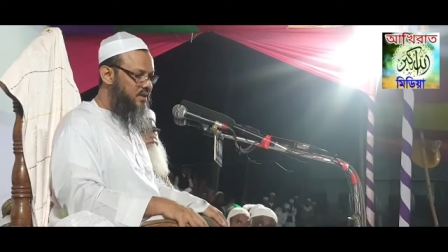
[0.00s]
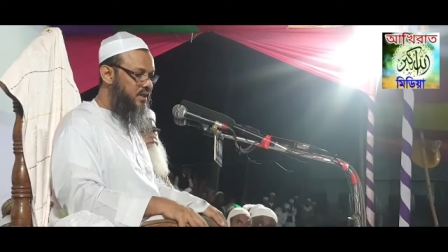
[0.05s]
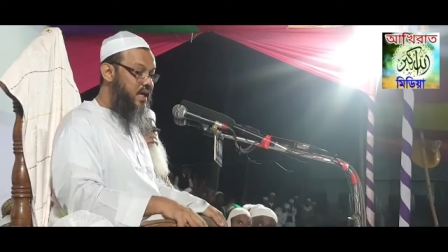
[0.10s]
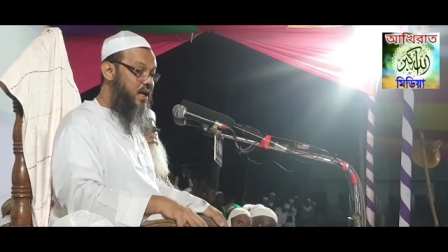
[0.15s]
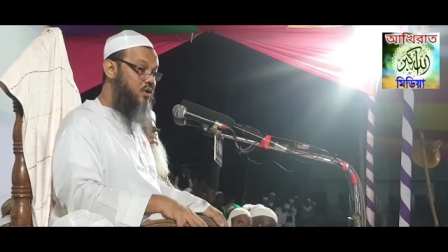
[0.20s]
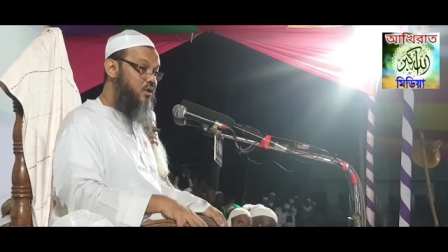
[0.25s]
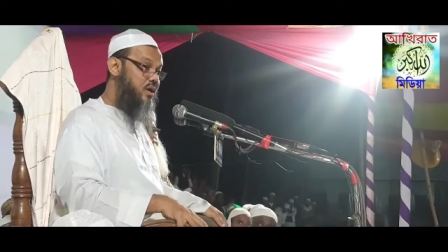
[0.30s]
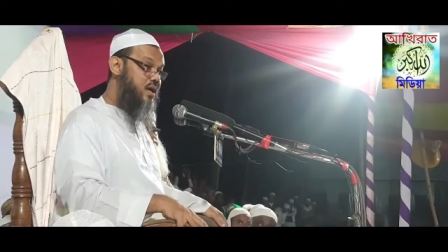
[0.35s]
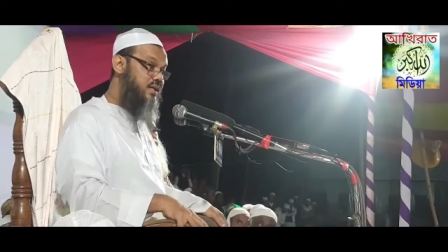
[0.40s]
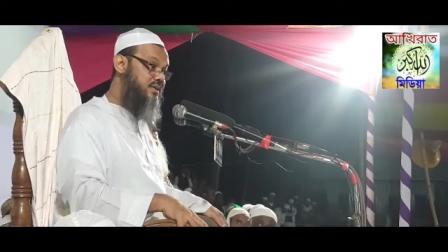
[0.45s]

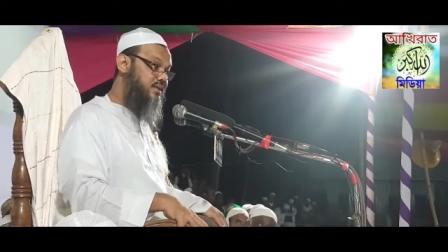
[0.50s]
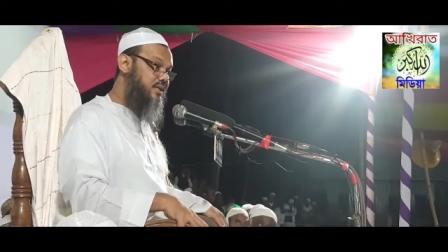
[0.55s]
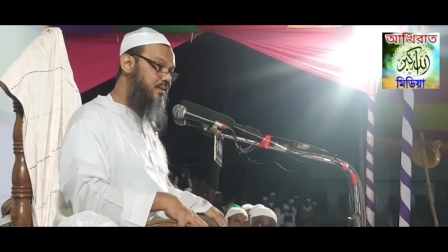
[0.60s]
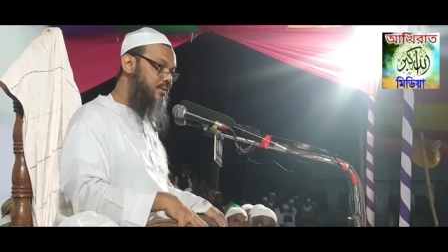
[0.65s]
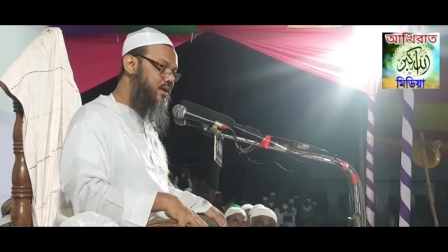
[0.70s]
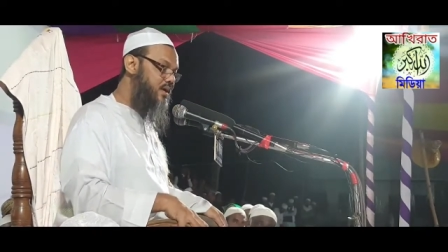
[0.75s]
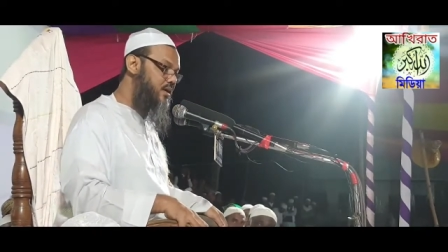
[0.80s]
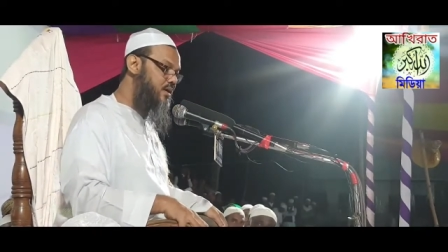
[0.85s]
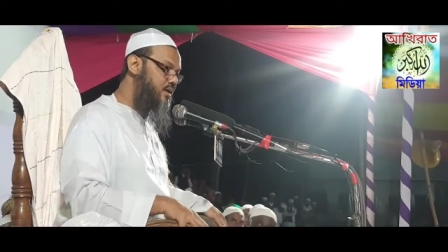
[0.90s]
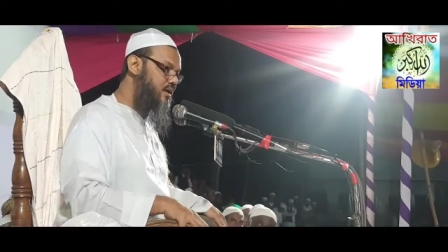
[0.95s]
কেন রাস্তা
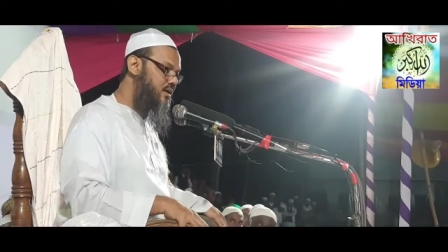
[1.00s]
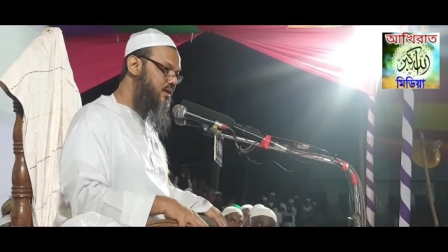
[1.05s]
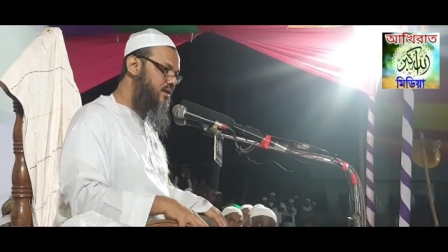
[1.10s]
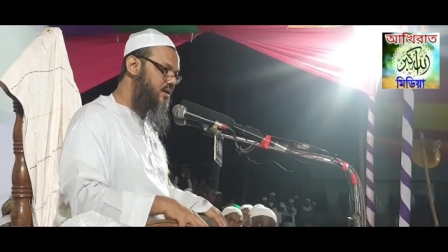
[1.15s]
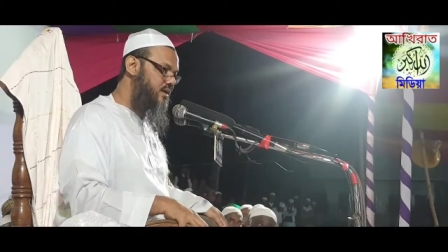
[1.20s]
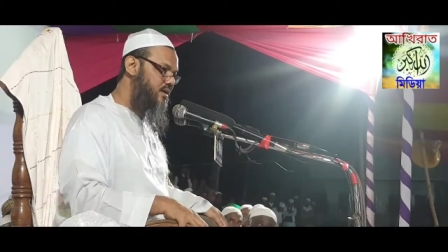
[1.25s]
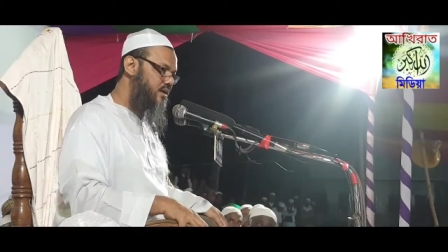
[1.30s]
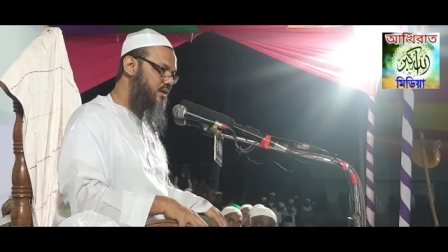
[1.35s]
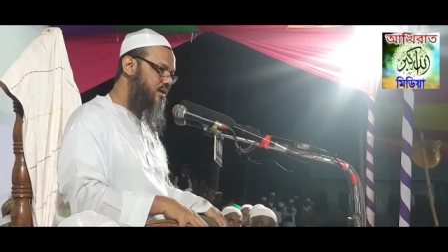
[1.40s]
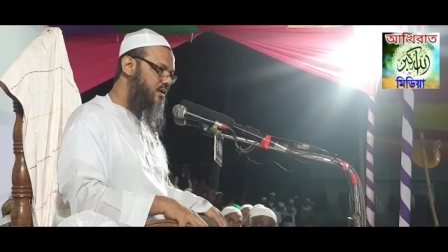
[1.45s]
বলা হয়
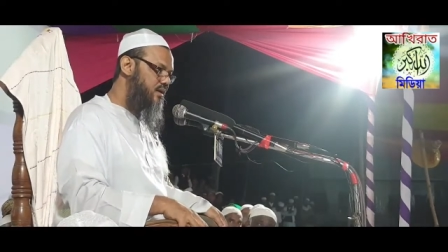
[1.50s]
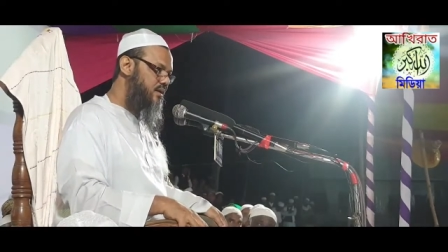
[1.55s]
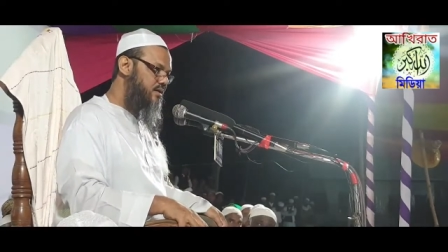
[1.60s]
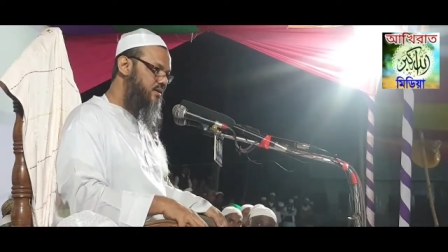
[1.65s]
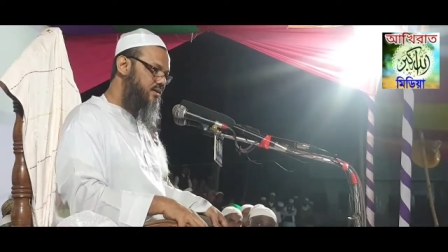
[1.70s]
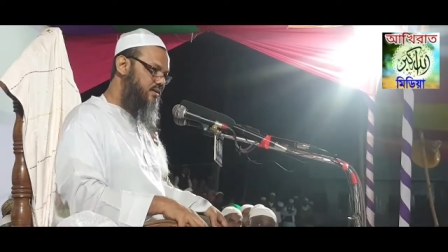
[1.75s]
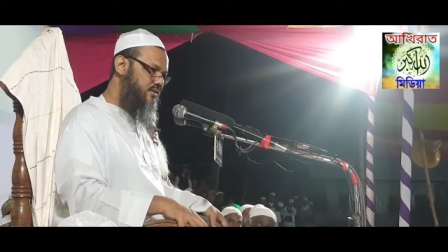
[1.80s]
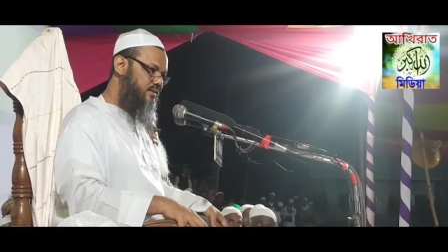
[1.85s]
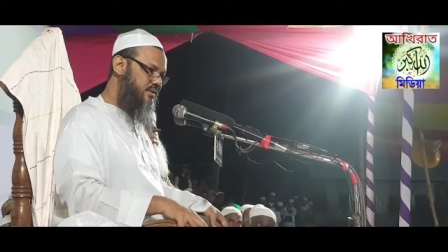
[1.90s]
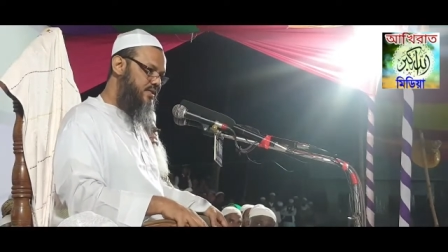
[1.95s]

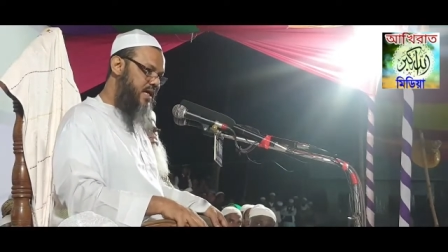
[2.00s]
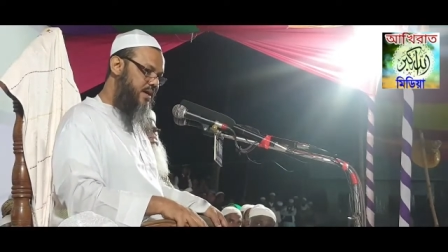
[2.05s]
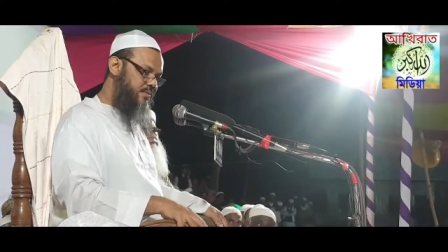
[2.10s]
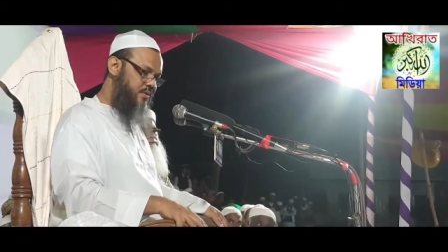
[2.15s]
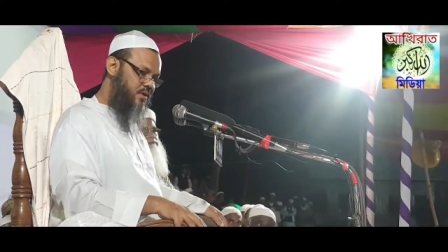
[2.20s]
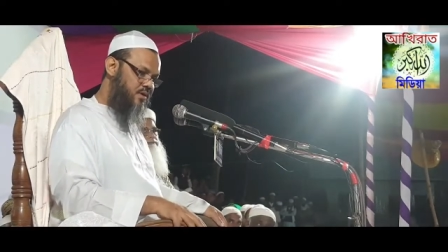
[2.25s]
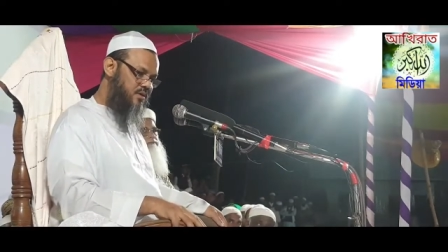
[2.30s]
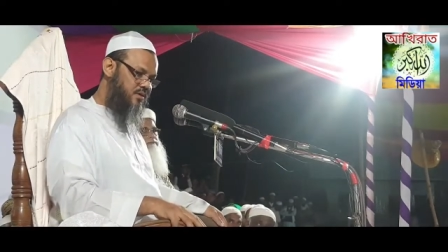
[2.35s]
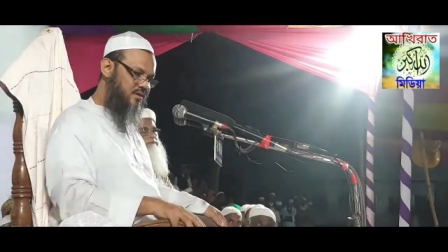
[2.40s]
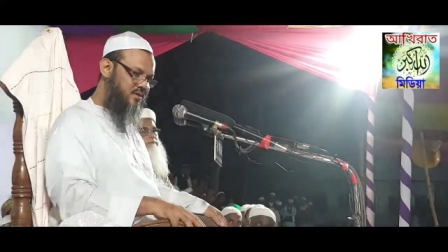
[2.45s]

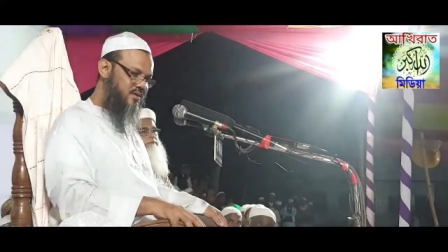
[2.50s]
যেমন